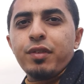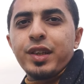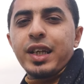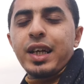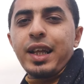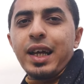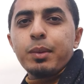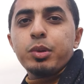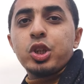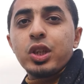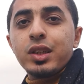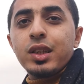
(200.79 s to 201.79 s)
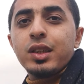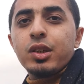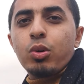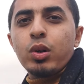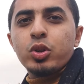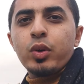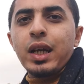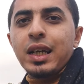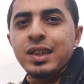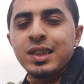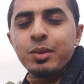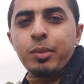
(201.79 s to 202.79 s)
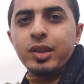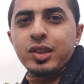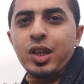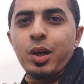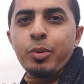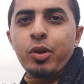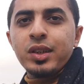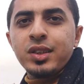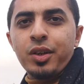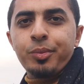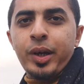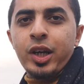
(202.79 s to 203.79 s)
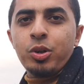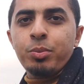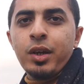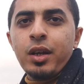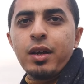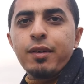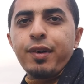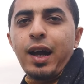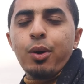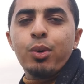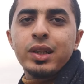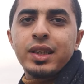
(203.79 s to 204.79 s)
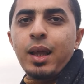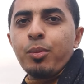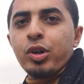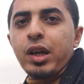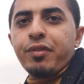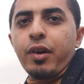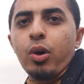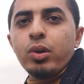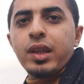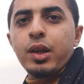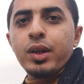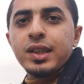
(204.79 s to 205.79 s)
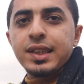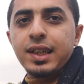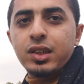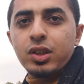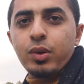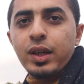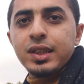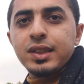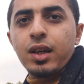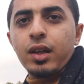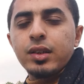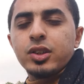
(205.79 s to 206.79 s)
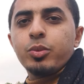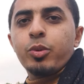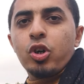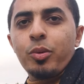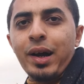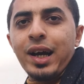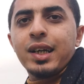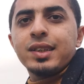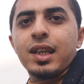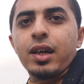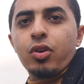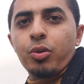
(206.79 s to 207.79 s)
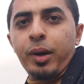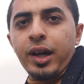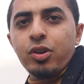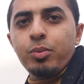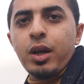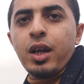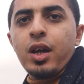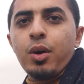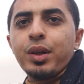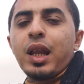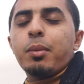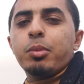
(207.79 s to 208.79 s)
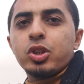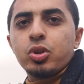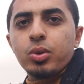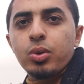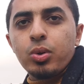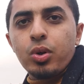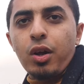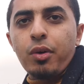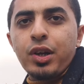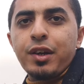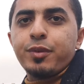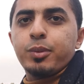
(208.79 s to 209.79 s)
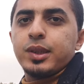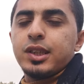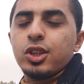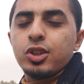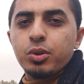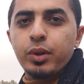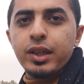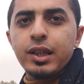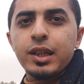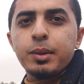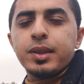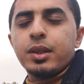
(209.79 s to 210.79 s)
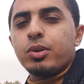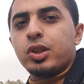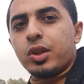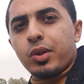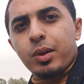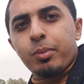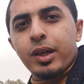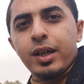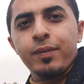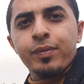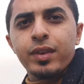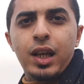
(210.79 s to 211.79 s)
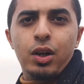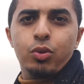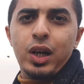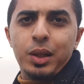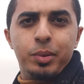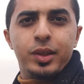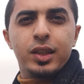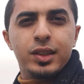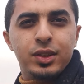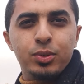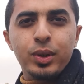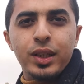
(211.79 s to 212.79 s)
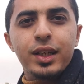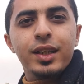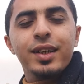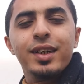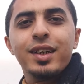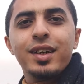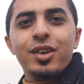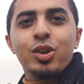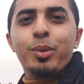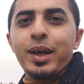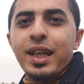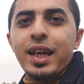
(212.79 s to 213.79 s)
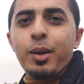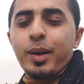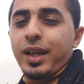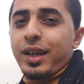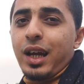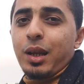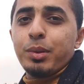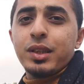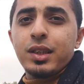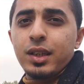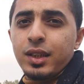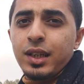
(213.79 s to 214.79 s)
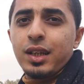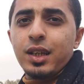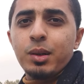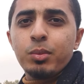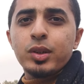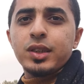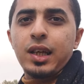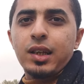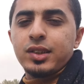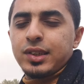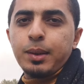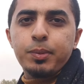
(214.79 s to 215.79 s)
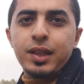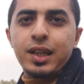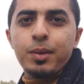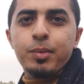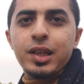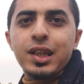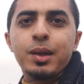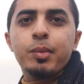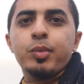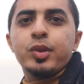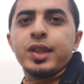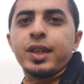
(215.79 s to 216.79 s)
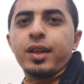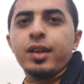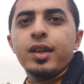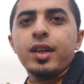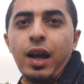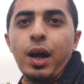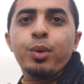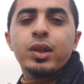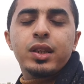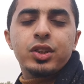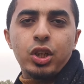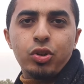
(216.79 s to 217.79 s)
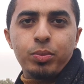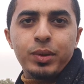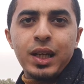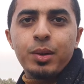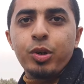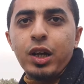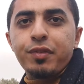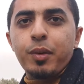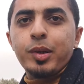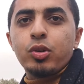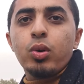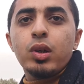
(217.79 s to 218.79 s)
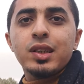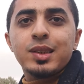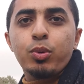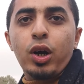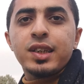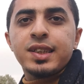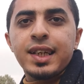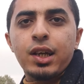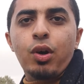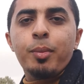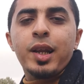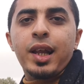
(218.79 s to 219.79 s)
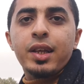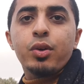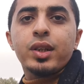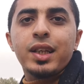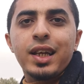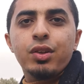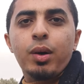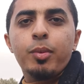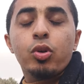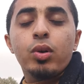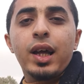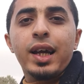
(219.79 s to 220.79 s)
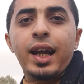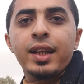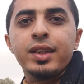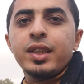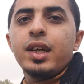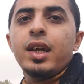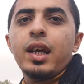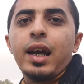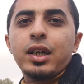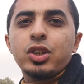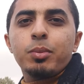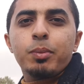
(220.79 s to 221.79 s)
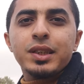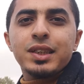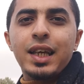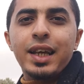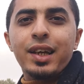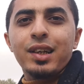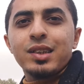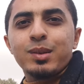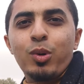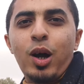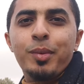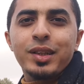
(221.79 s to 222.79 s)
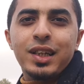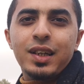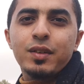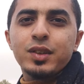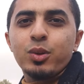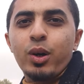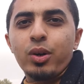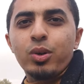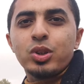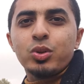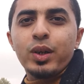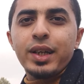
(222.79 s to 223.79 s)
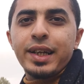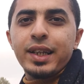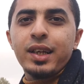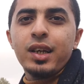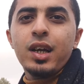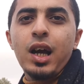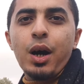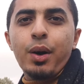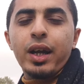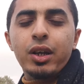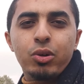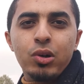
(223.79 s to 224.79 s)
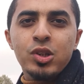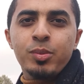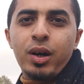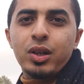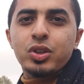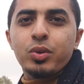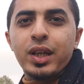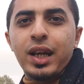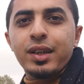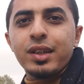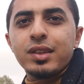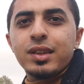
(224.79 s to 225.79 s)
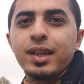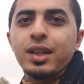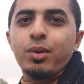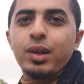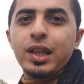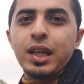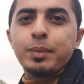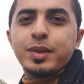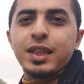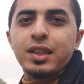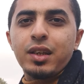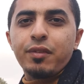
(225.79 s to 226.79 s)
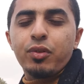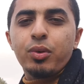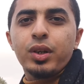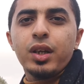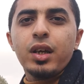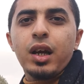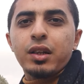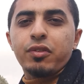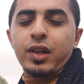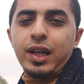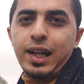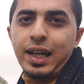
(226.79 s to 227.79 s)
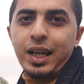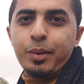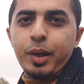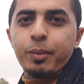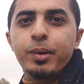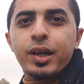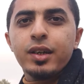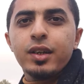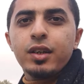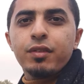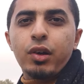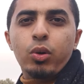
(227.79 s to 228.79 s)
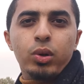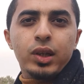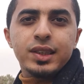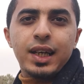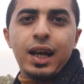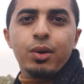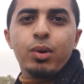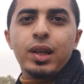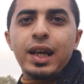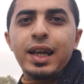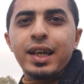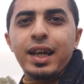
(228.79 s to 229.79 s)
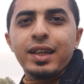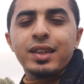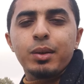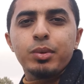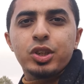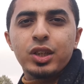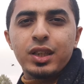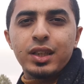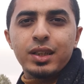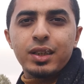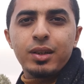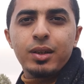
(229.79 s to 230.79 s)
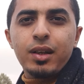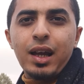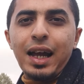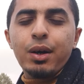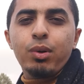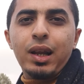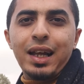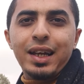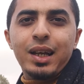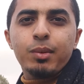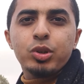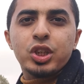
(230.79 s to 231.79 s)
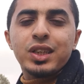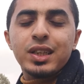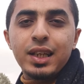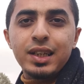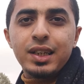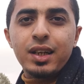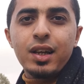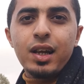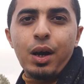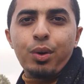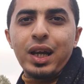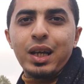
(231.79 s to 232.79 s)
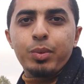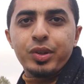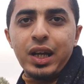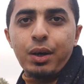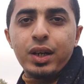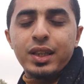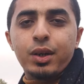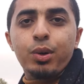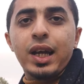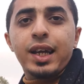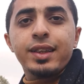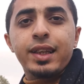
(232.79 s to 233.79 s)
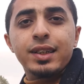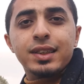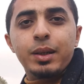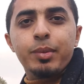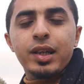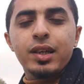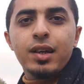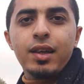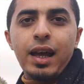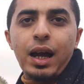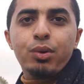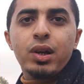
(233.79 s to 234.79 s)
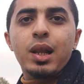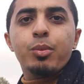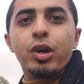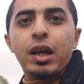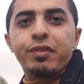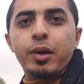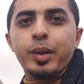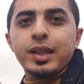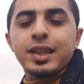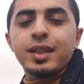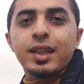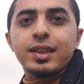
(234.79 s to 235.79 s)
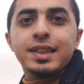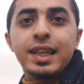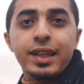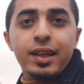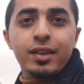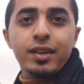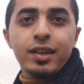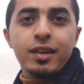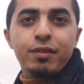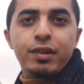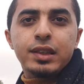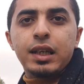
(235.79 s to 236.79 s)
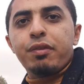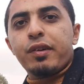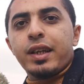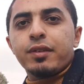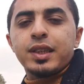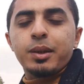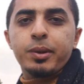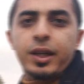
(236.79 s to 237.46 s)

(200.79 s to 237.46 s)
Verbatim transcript: فده كان حاجة بتشتتني كل شوية عايز أنزل مع أصحابي وعايز أقعد معاهم فحولت ده المكافاه قلت لو انا ذاكرت كويس خلاص يوم الجمعه هنزل اخرج معاهم ونلعب ماتش كوره ونلعب في البلاي ستيشن شويه نجيب سندوتش شاورما او واحد بطاطس سوري كده وبعدها ايه وبعدها ارجع البيت تاني انام واصحى السبت اكمل ايه اكمل مذاكره فحولت التشتت بتاعي لمكافاه بقيت كل اسبوع اذاكر واعمل عليا واجتهد واعمل كل حاجه عندي عشان بس اخر الاسبوع امتع نفسي واخرج شويه كده او اخر كل يوم اقعد شويه على النت كده ولا ايه امسك التليفون اتفرج على حاجه انا بحبها فالخلاصه حول حاجه انت بتشتتك حول حاجه المشتته ليك او الحاجه اللي بتضيع وقتك او الحاجه اللي انت عايز تعملها حولها لمكافاه بحيث ان انت تذاكر فتكافئ نفسك